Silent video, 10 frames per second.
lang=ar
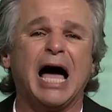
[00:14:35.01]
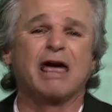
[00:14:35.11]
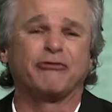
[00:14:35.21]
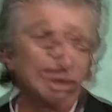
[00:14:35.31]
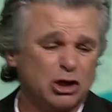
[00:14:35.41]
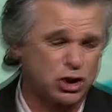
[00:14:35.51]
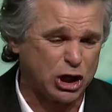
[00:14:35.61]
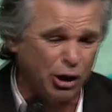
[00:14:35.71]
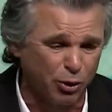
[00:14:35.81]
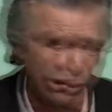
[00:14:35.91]

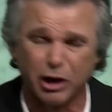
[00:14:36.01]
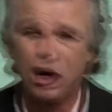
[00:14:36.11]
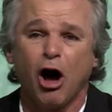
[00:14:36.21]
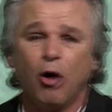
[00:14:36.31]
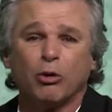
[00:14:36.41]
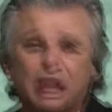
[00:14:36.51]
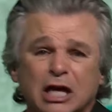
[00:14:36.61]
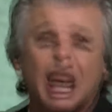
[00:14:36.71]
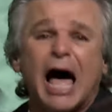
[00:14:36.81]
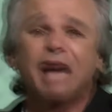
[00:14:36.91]
ولخبطت حياتك
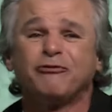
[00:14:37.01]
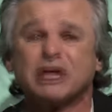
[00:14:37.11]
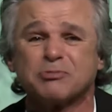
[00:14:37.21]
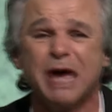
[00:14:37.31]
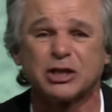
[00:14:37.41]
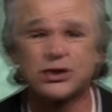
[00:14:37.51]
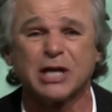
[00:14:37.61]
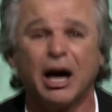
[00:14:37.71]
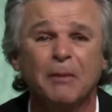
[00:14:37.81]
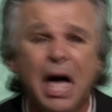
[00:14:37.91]
واولادك
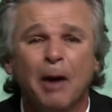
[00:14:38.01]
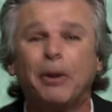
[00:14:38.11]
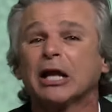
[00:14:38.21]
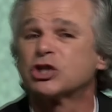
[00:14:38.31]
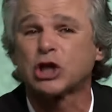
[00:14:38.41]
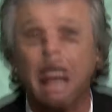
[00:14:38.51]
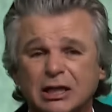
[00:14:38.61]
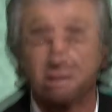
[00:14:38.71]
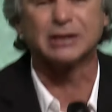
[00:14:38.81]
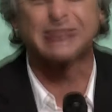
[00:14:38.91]
ضاعوا
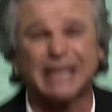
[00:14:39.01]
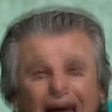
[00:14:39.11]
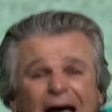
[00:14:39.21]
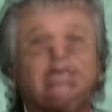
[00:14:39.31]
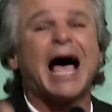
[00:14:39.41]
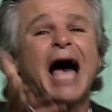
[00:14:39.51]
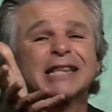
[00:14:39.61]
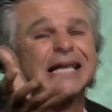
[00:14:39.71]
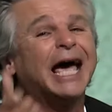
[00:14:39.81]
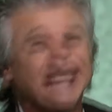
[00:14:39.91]
لكن الرب يسوع
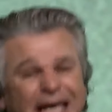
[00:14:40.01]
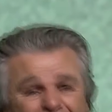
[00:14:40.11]
بيقول